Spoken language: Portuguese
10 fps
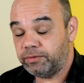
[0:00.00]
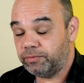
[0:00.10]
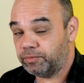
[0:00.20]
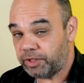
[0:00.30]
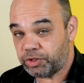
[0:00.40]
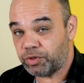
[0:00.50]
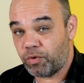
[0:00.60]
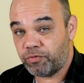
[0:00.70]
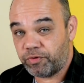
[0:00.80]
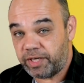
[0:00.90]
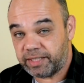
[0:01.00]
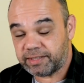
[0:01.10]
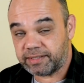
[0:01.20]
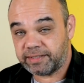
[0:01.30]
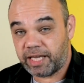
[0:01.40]
Não deixe de conferir
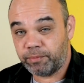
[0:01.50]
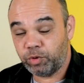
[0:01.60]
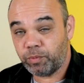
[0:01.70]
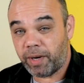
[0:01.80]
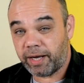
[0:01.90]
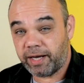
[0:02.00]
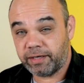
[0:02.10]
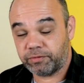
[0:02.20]
essa série muito bacana,